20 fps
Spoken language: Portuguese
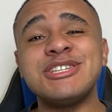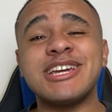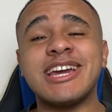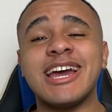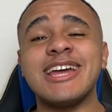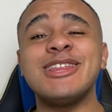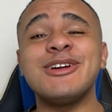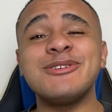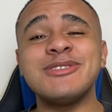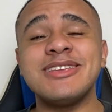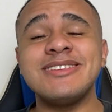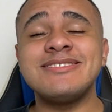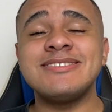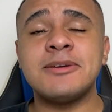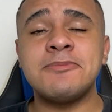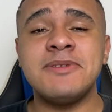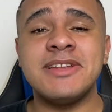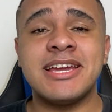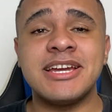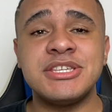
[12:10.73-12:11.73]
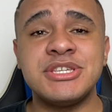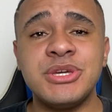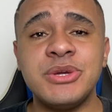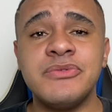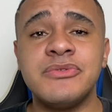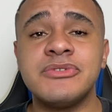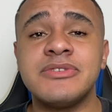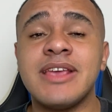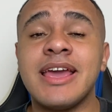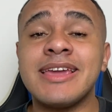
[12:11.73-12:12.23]
de cada um desses
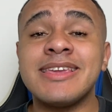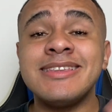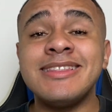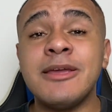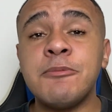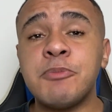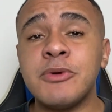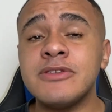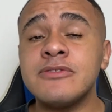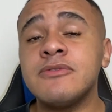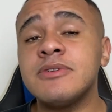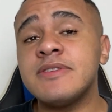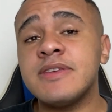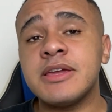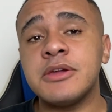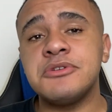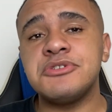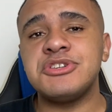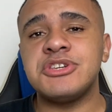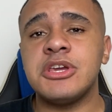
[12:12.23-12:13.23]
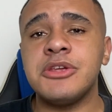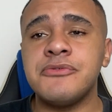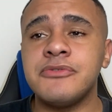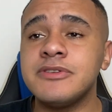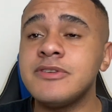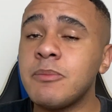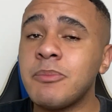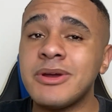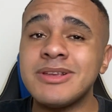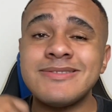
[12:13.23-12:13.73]
aplicativos é que depois que você ganha dinheiro,
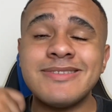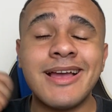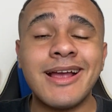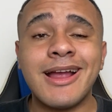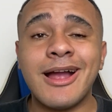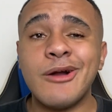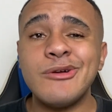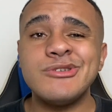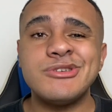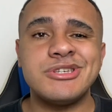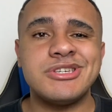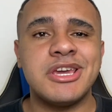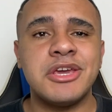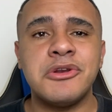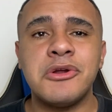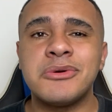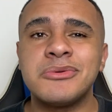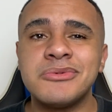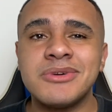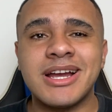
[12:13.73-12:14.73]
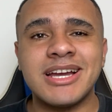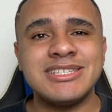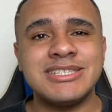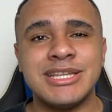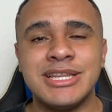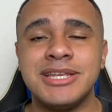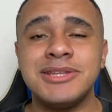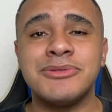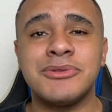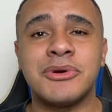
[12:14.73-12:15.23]
você pode sacar o dinheiro a um
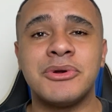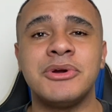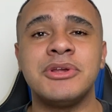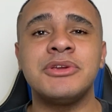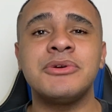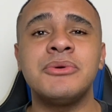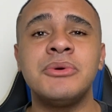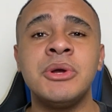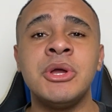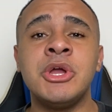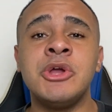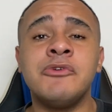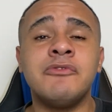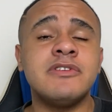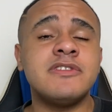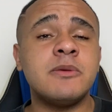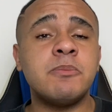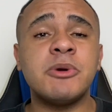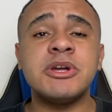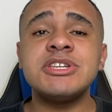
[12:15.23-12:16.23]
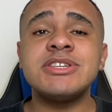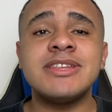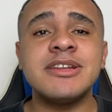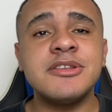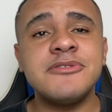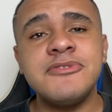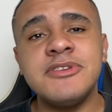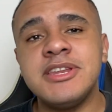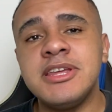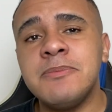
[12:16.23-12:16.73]
caixa eletrônico, você pode
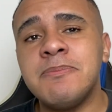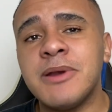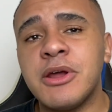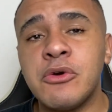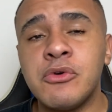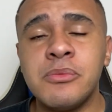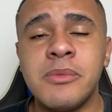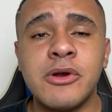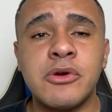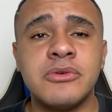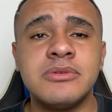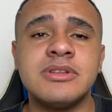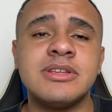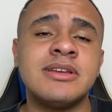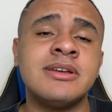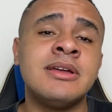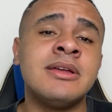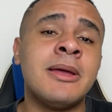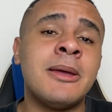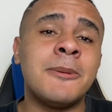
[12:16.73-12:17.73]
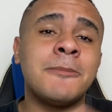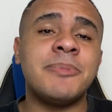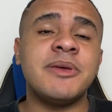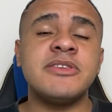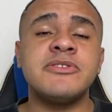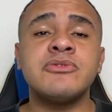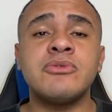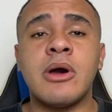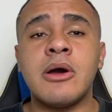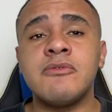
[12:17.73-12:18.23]
transferir para alguma conta
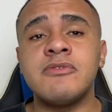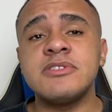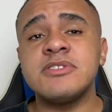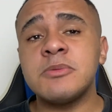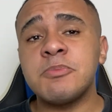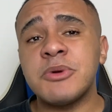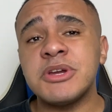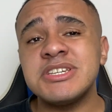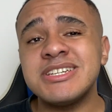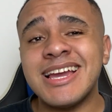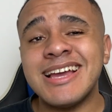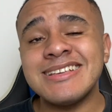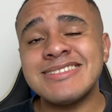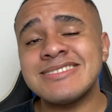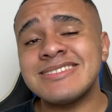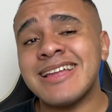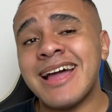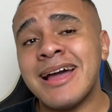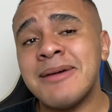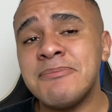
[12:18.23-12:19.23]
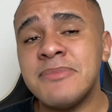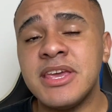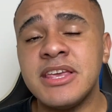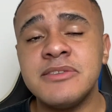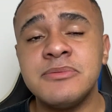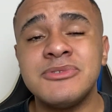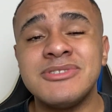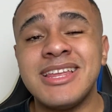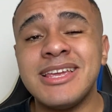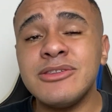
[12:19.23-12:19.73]
pessoal, você pode gastar
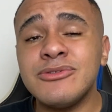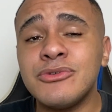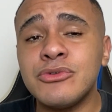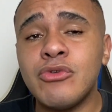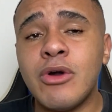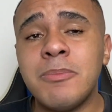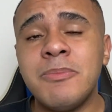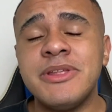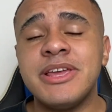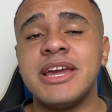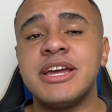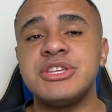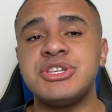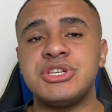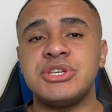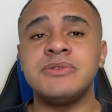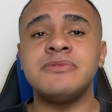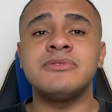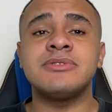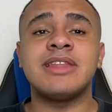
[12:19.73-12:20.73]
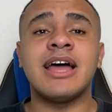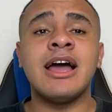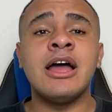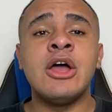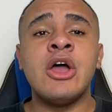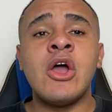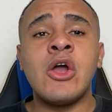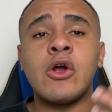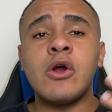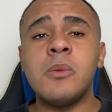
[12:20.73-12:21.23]
mesmo dentro do aplicativo,
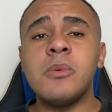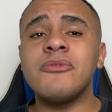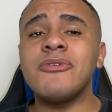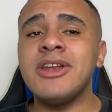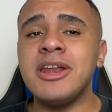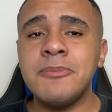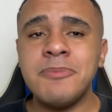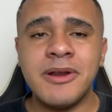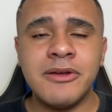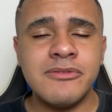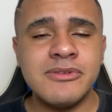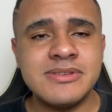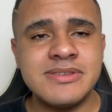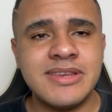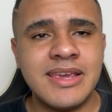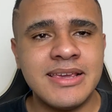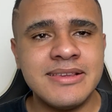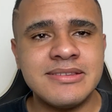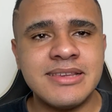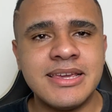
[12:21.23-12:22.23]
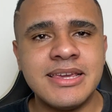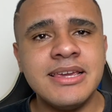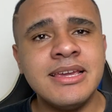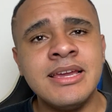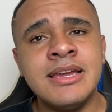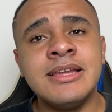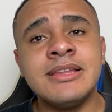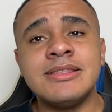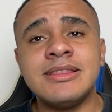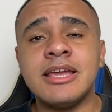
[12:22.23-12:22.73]
tá? Como eu falei para vocês
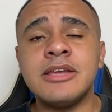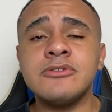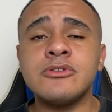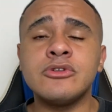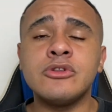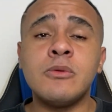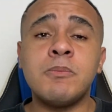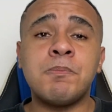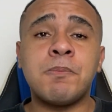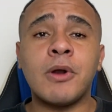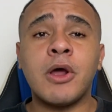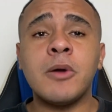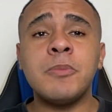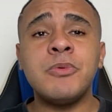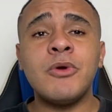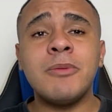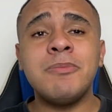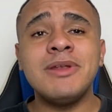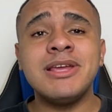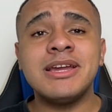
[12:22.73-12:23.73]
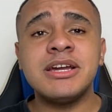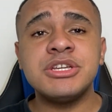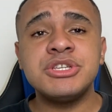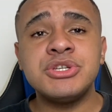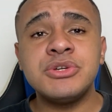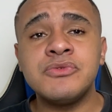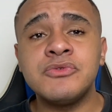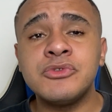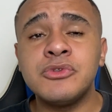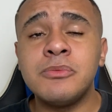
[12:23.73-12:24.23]
aí, dentro do próprio
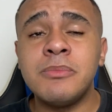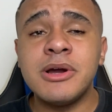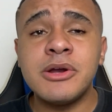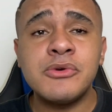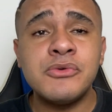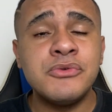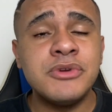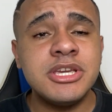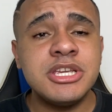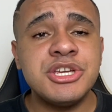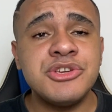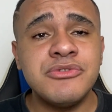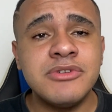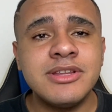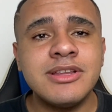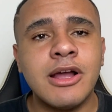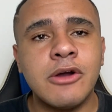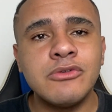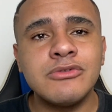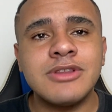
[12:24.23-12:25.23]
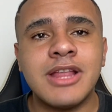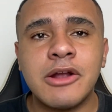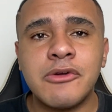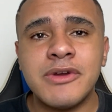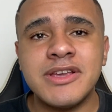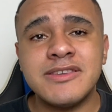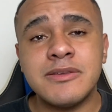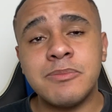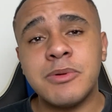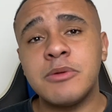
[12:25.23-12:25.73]
aplicativo do Banco It e do Itaú, tá
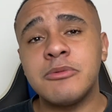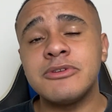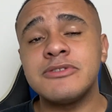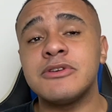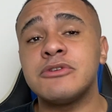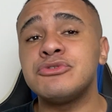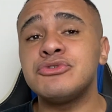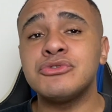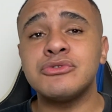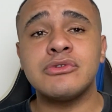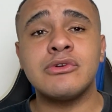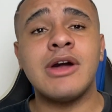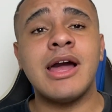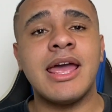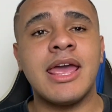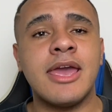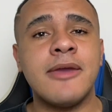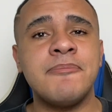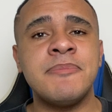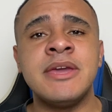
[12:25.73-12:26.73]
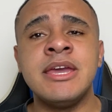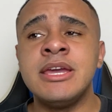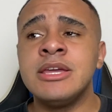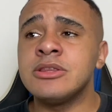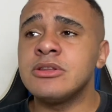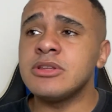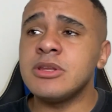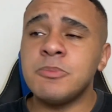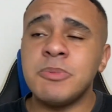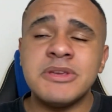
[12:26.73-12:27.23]
com essa promoção junto com a Rap.
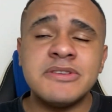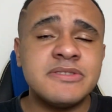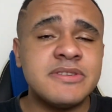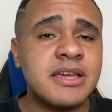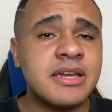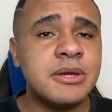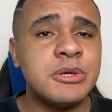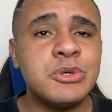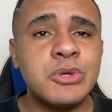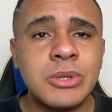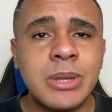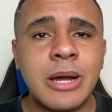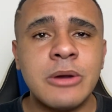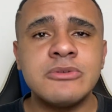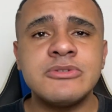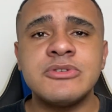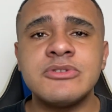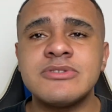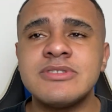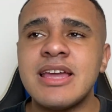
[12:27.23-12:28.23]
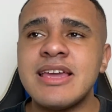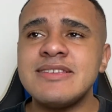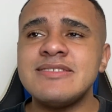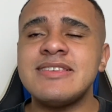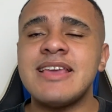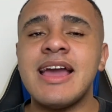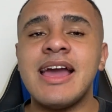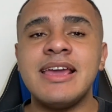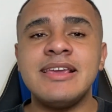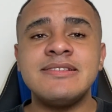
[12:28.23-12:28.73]
Então depois que você ganhou lá os seus
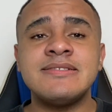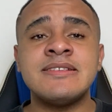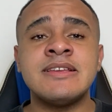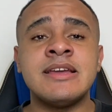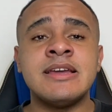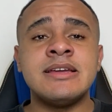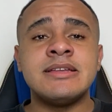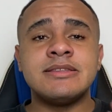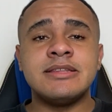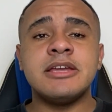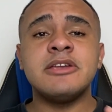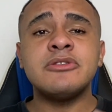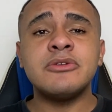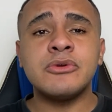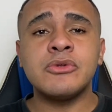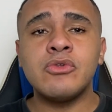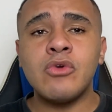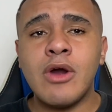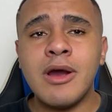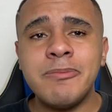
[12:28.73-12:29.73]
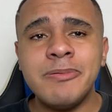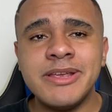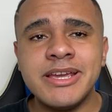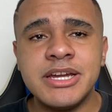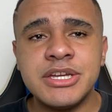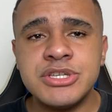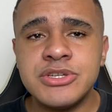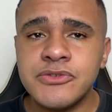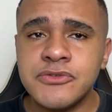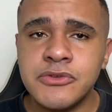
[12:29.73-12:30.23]
10 reais dentro do
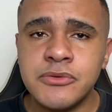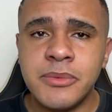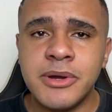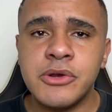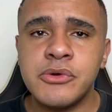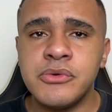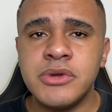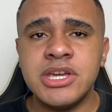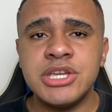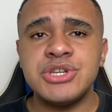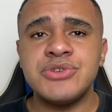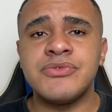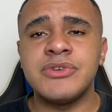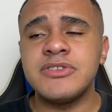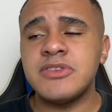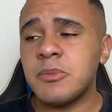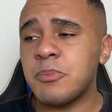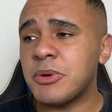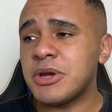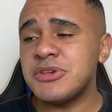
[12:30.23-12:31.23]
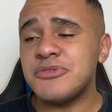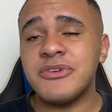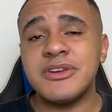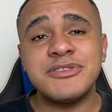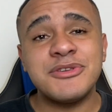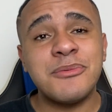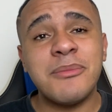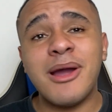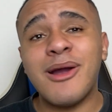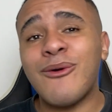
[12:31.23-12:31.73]
aplicativo do Banco It, você pode
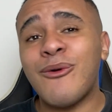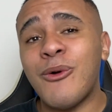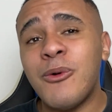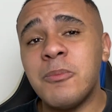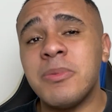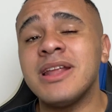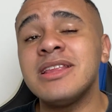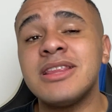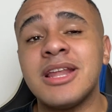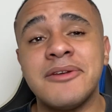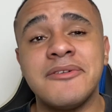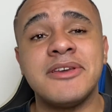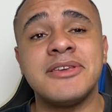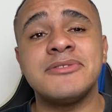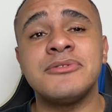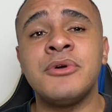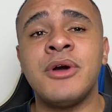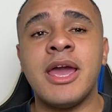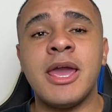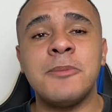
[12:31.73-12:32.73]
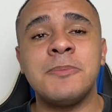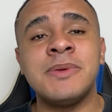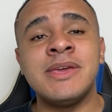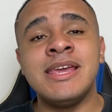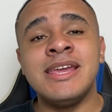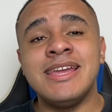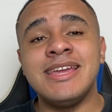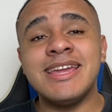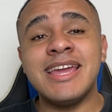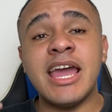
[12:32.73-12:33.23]
fazer uma compra através do Rap
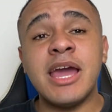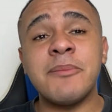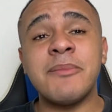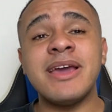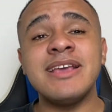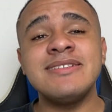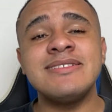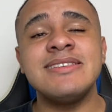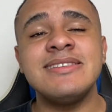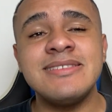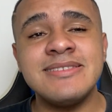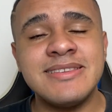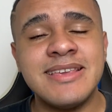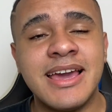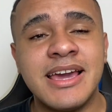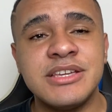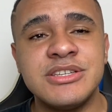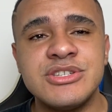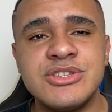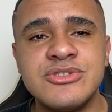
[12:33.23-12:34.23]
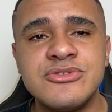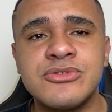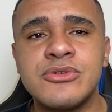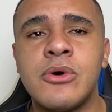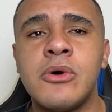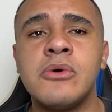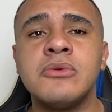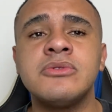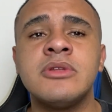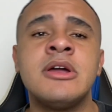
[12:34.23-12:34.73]
e ganhar mais 15 reais de
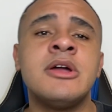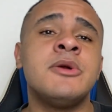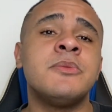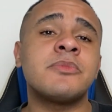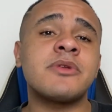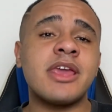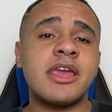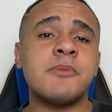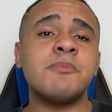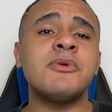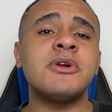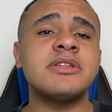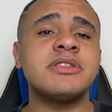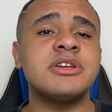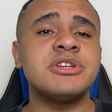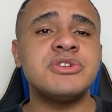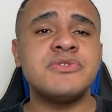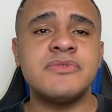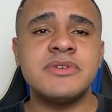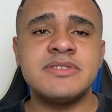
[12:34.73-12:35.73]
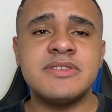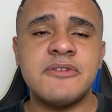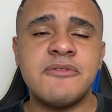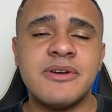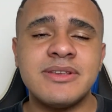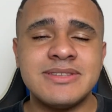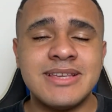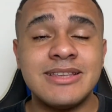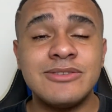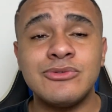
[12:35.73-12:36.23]
desconto, porque é importante você
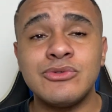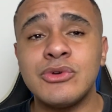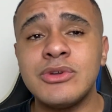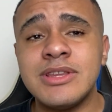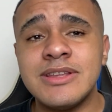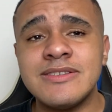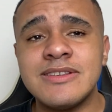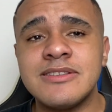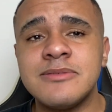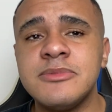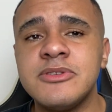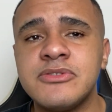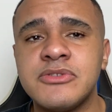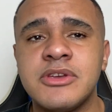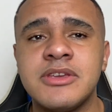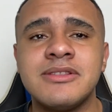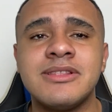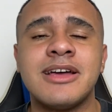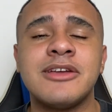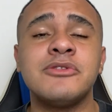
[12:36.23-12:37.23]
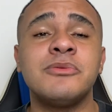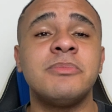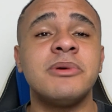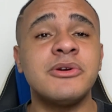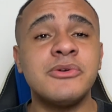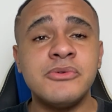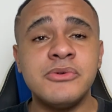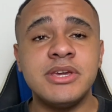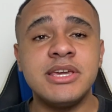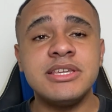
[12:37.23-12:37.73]
fazer todas as missões lá do
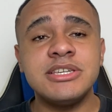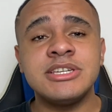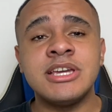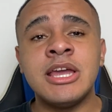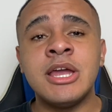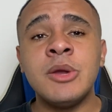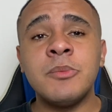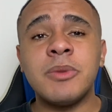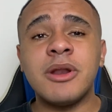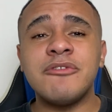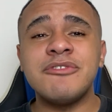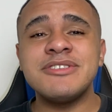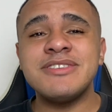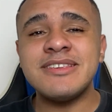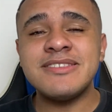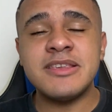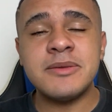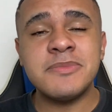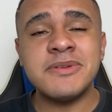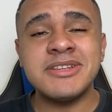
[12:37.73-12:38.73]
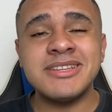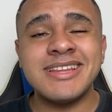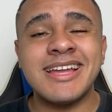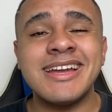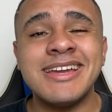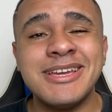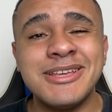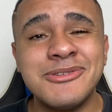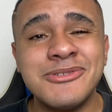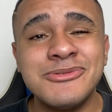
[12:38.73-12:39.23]
Banco It, para você sempre
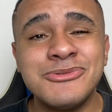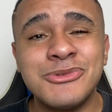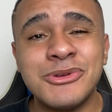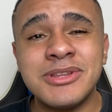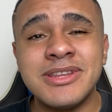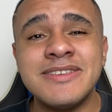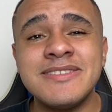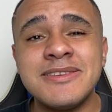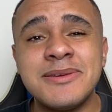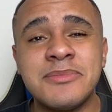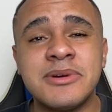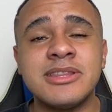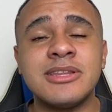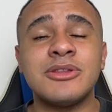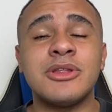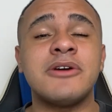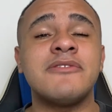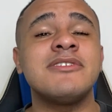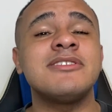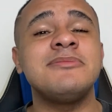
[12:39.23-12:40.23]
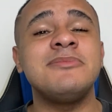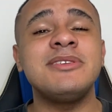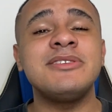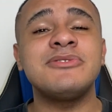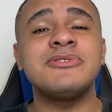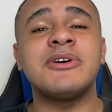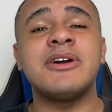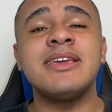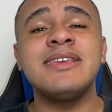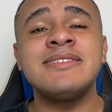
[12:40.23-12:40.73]
estar tá ganhando toda semana novas
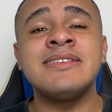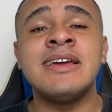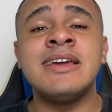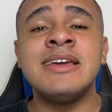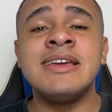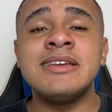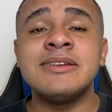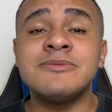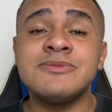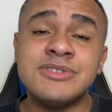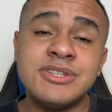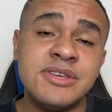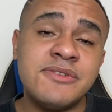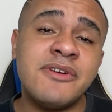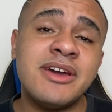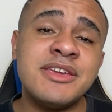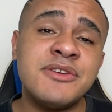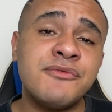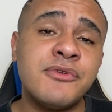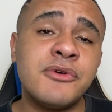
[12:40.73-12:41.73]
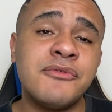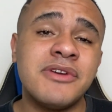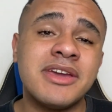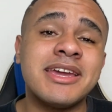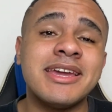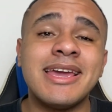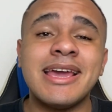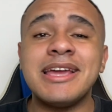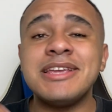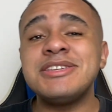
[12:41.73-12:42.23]
missões que vai
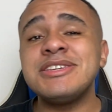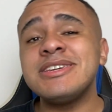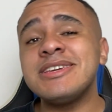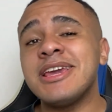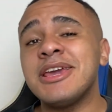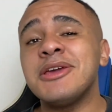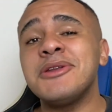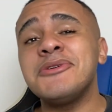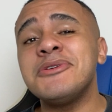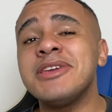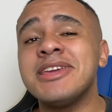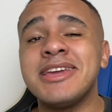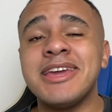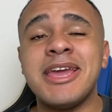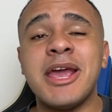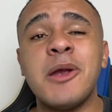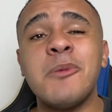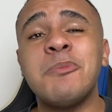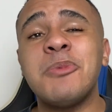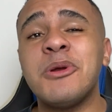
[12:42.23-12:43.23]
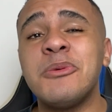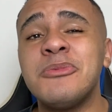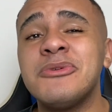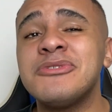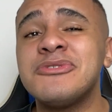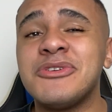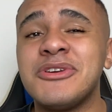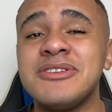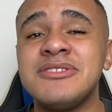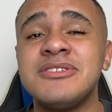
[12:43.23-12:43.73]
envolver ganhar dinheiro e ganhar
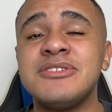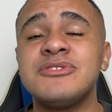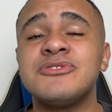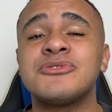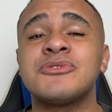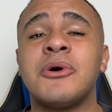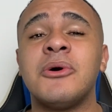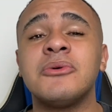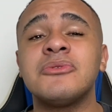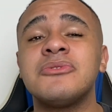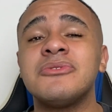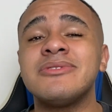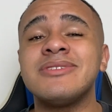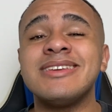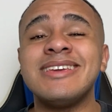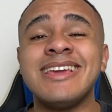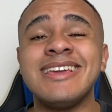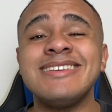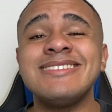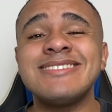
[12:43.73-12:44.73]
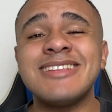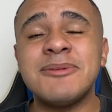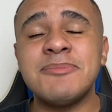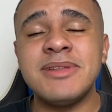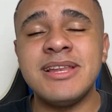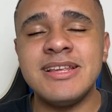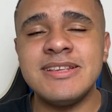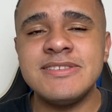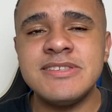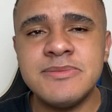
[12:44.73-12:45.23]
promoções e desconto em
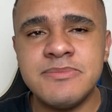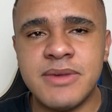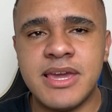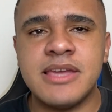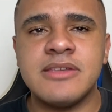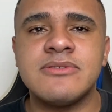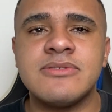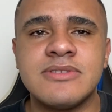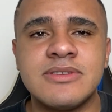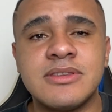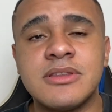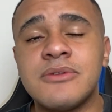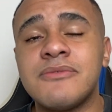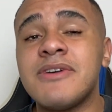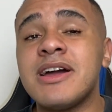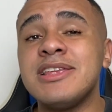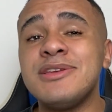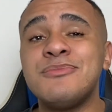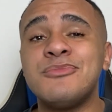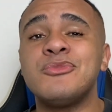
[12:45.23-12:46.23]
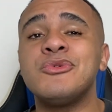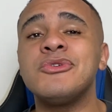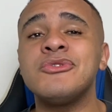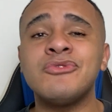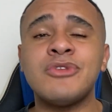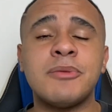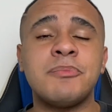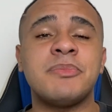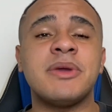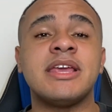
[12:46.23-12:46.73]
estabelecimentos. Então vale
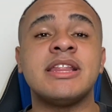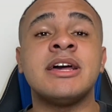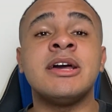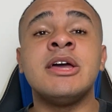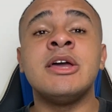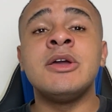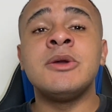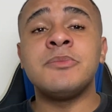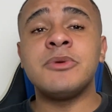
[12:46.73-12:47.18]
muito a pena.